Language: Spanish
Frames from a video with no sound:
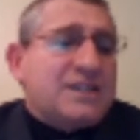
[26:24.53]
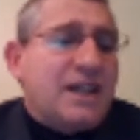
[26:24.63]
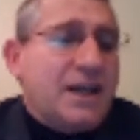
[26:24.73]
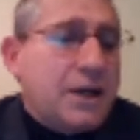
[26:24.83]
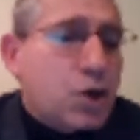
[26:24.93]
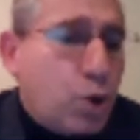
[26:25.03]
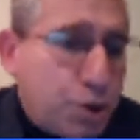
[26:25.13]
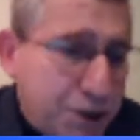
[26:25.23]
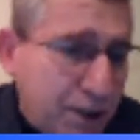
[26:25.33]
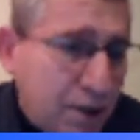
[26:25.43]
se les
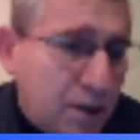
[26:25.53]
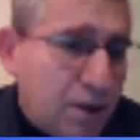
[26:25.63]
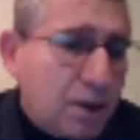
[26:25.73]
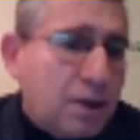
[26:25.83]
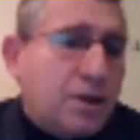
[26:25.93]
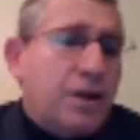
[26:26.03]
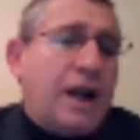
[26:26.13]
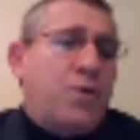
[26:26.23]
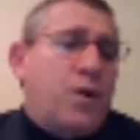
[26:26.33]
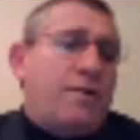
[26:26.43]
escucha de
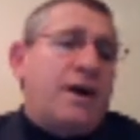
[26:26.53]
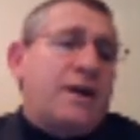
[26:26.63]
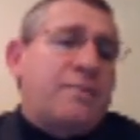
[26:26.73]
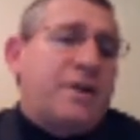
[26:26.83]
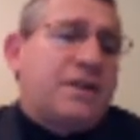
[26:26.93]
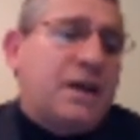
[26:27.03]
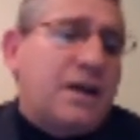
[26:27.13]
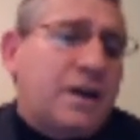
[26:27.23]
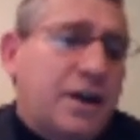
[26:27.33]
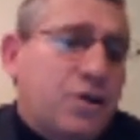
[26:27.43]
las nuevas herramientas
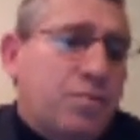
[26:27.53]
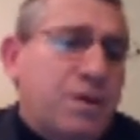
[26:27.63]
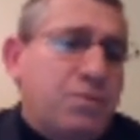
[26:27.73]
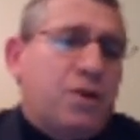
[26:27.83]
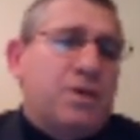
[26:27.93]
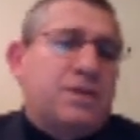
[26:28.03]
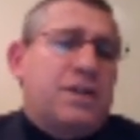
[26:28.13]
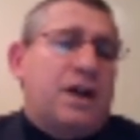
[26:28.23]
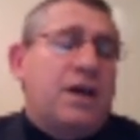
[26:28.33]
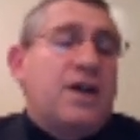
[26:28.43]
que ellos mismos
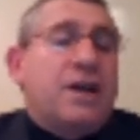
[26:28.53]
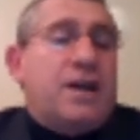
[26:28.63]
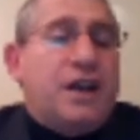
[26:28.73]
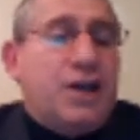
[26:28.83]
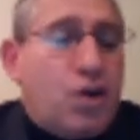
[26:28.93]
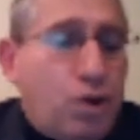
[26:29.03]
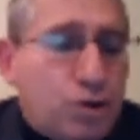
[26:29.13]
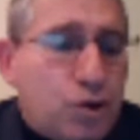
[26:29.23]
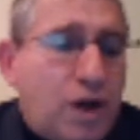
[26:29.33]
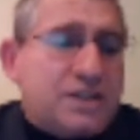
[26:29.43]
investigan, que
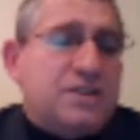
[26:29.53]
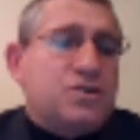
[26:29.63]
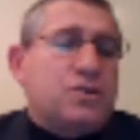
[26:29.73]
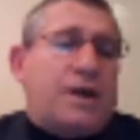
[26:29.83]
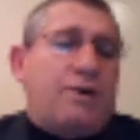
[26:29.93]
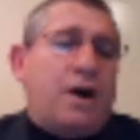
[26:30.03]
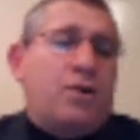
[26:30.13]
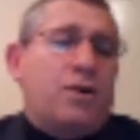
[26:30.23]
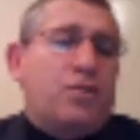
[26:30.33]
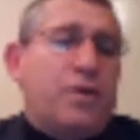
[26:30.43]
incluso hacen su
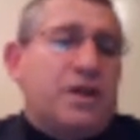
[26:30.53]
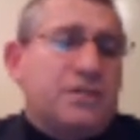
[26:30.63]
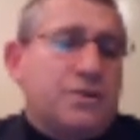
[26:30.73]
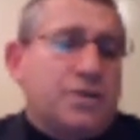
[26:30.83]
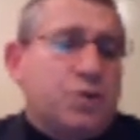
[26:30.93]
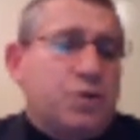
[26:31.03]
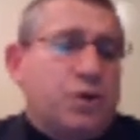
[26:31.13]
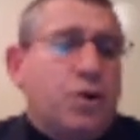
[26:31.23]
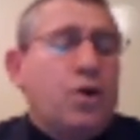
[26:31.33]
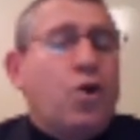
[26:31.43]
trabajo de combinación de
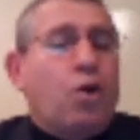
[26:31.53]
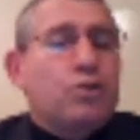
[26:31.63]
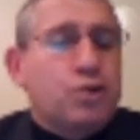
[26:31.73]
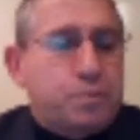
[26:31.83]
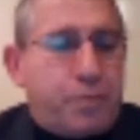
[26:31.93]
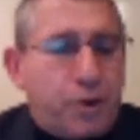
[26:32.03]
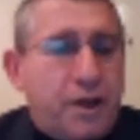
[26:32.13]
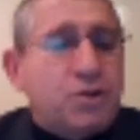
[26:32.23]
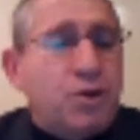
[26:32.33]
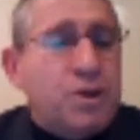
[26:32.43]
estudios o sus
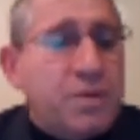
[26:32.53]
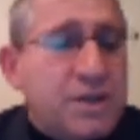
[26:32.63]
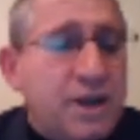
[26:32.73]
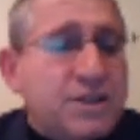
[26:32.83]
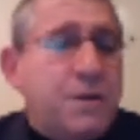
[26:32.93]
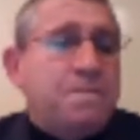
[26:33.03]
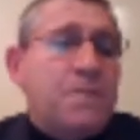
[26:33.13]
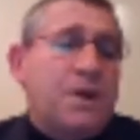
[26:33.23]
proyectos de investigación,